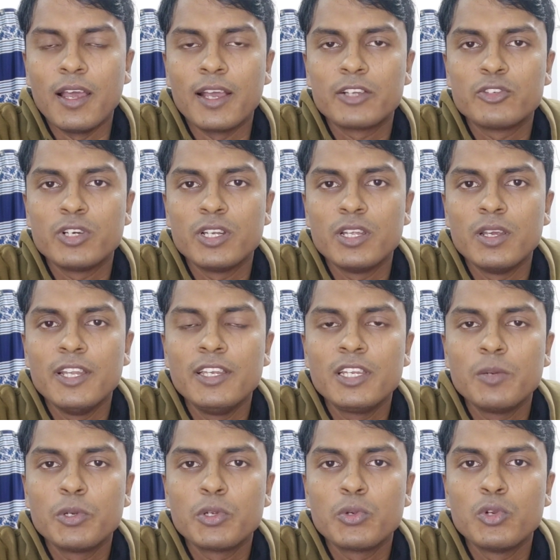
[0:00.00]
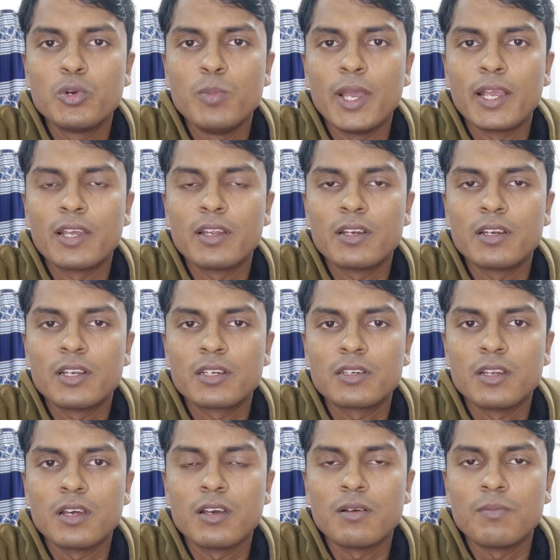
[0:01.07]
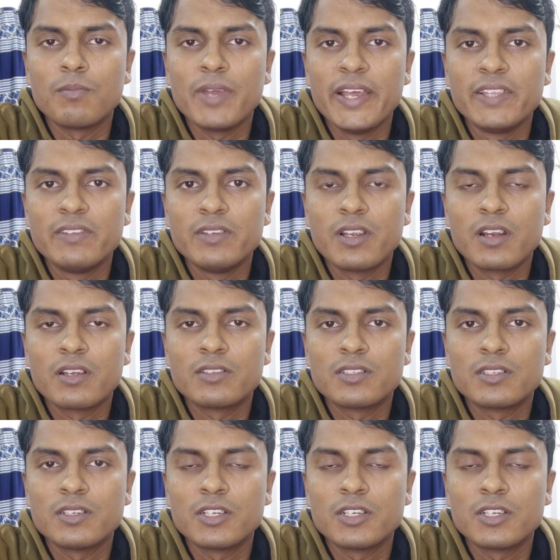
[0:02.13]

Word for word: অ্যাকচুয়ালি ইনক্রিমেন্টগুলো ব্যাংকের একটা এসিআর আছে